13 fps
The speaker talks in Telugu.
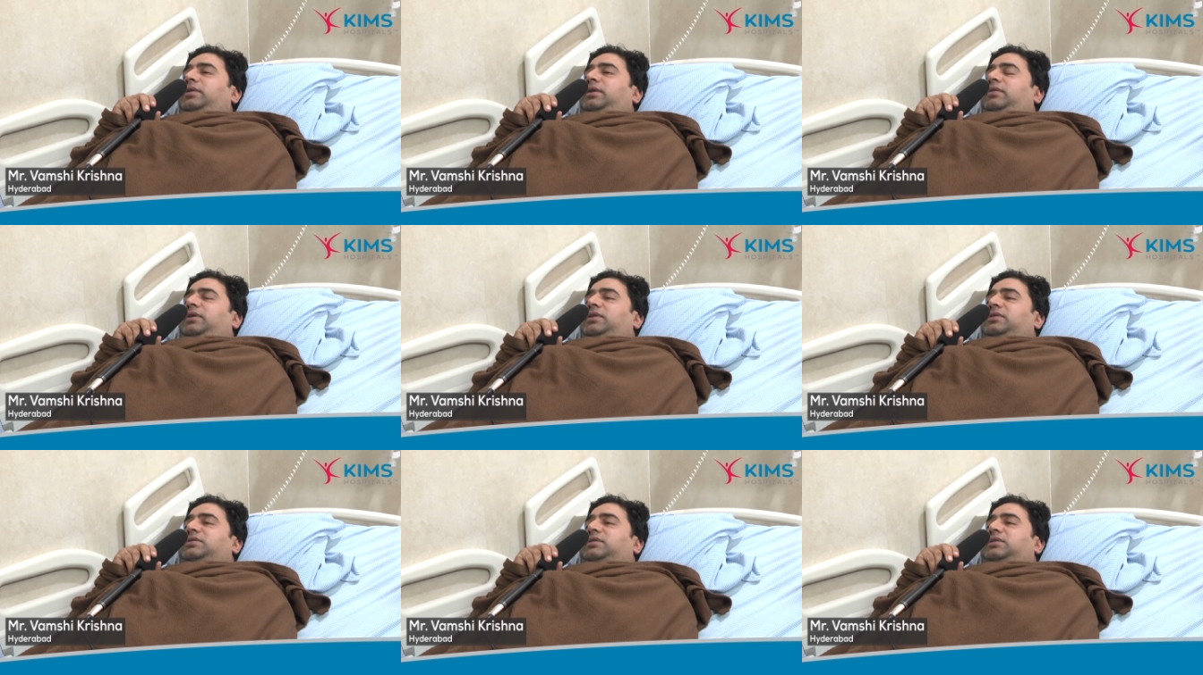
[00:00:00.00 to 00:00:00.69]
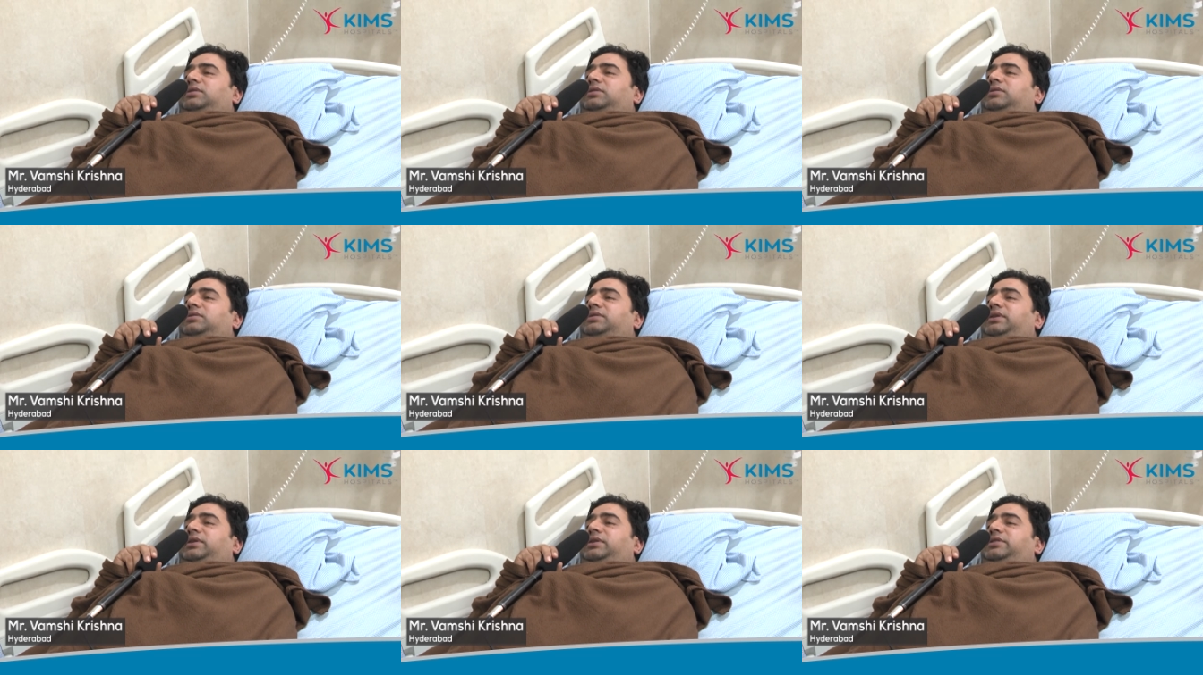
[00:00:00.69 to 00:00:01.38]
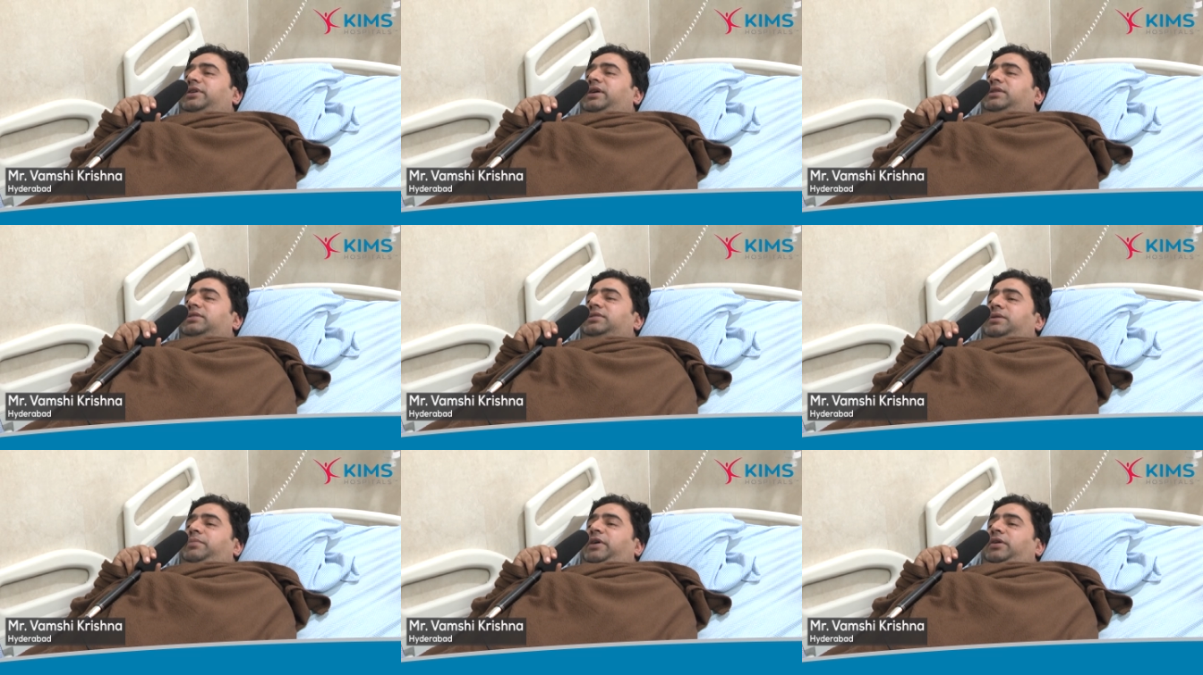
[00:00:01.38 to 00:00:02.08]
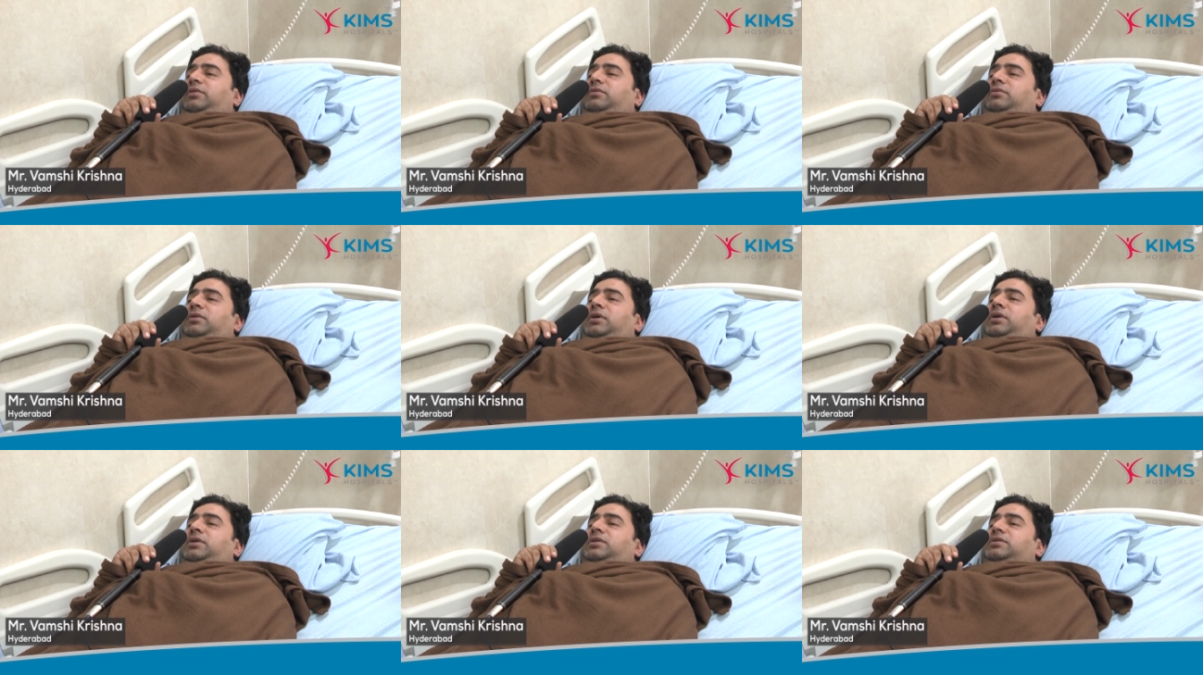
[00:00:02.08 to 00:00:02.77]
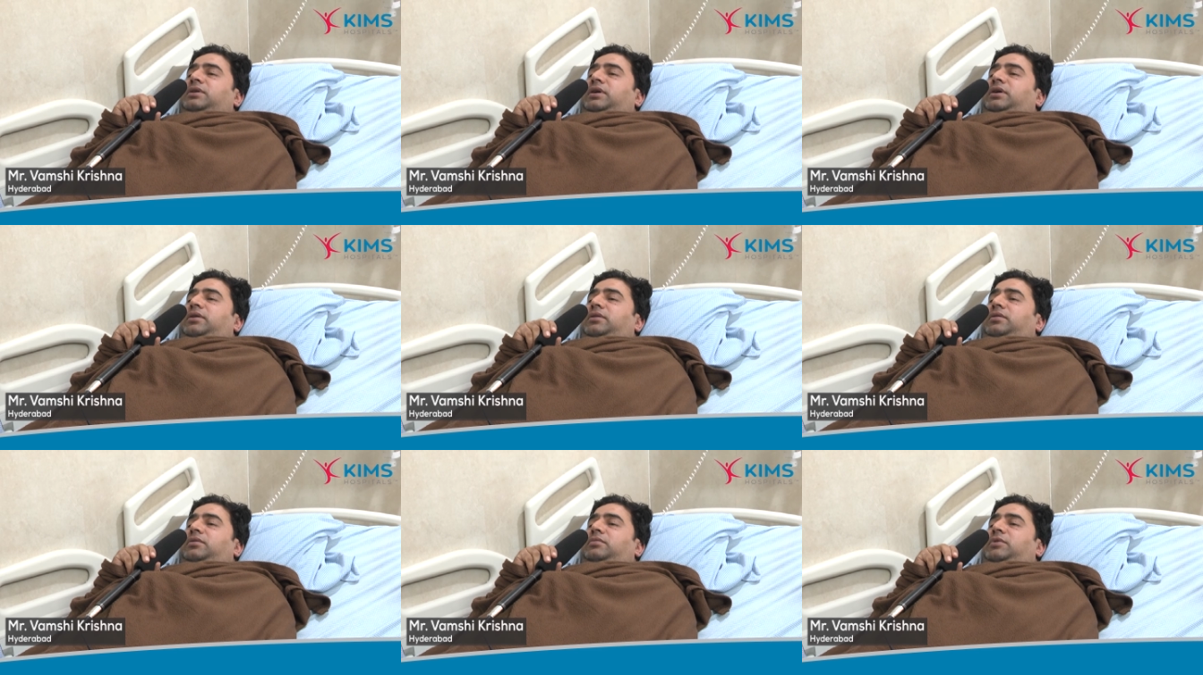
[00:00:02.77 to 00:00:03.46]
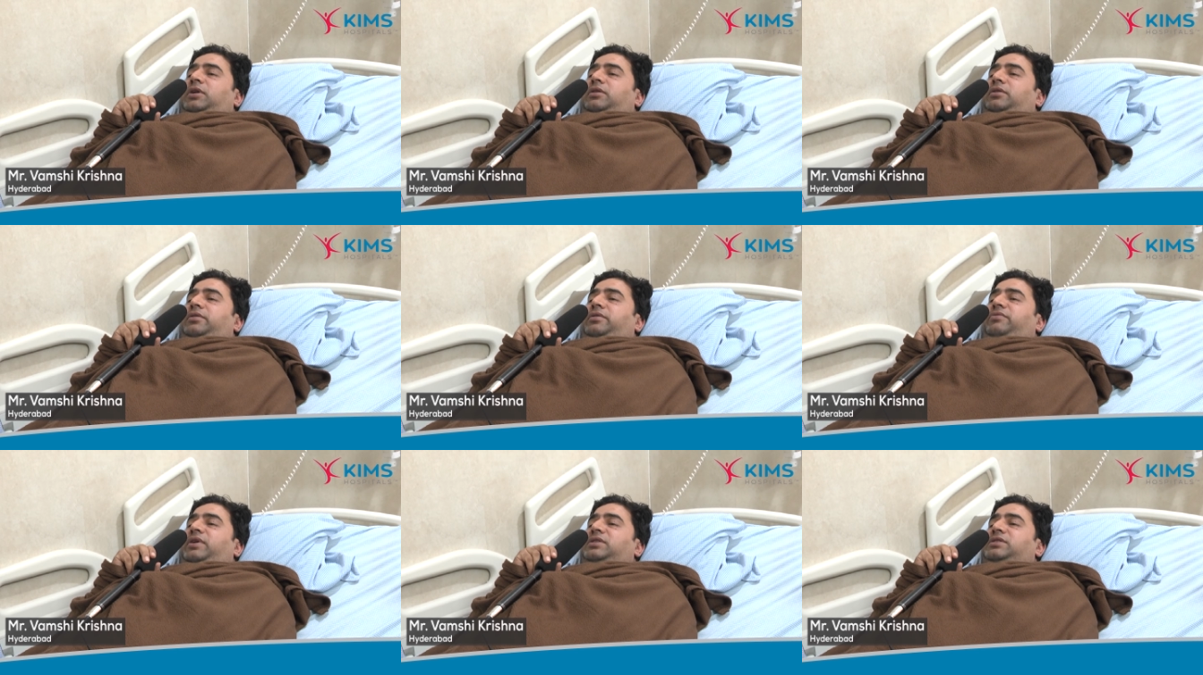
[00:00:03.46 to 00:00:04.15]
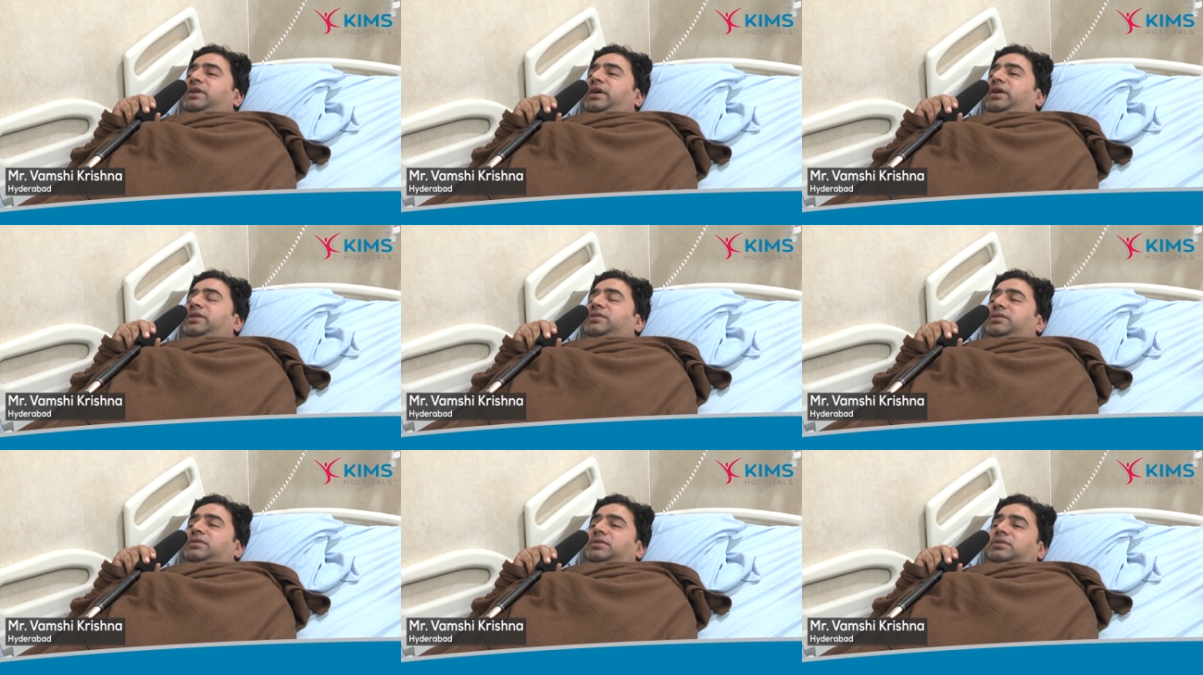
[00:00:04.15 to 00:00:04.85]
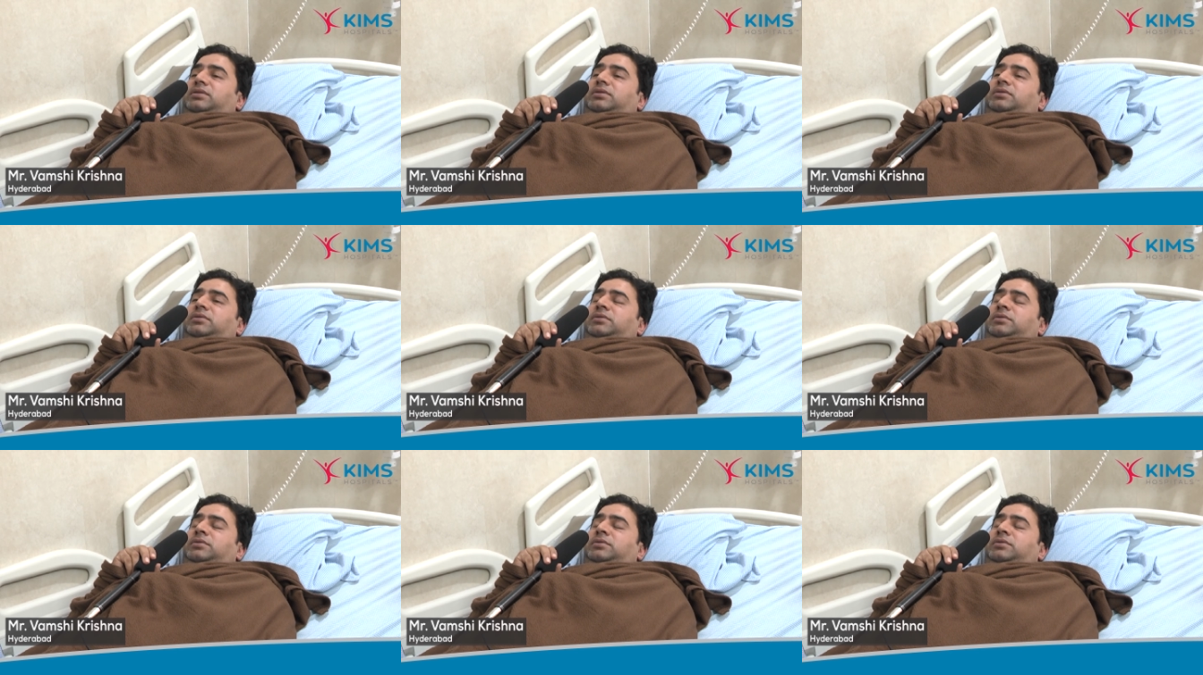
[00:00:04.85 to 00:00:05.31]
తర్వాత సార్ చేయాల్సిన పనులు సార్ మనకు ఇవ్వాల్సిన డైరెక్షన్స్ ఇస్తారు